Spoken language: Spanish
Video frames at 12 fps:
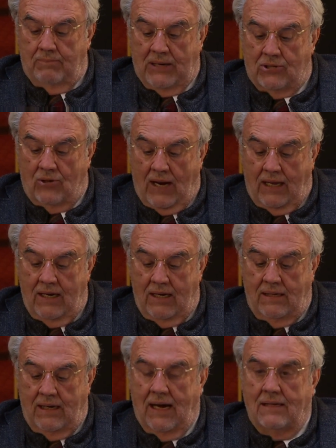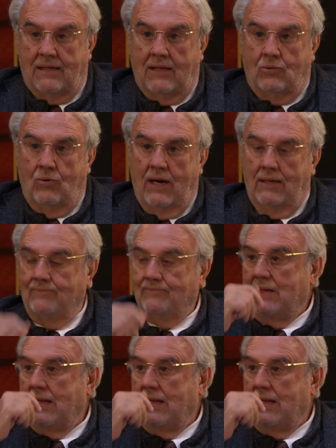personajes de la literatura